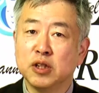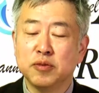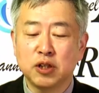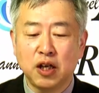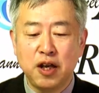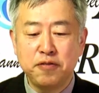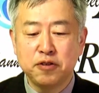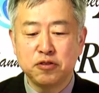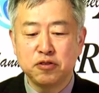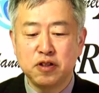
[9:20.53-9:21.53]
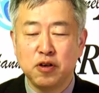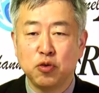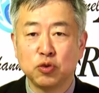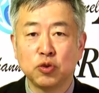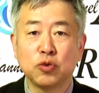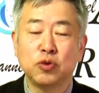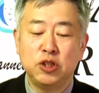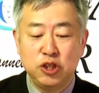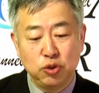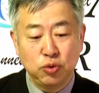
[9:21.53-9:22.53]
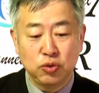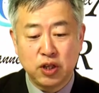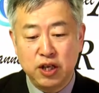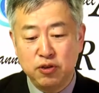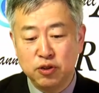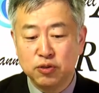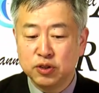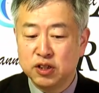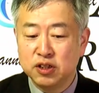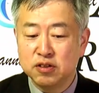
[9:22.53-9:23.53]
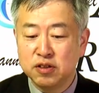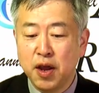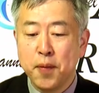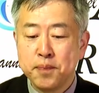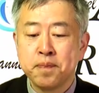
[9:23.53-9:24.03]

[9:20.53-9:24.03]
まだまだ回復するには程遠い状態のようでですね、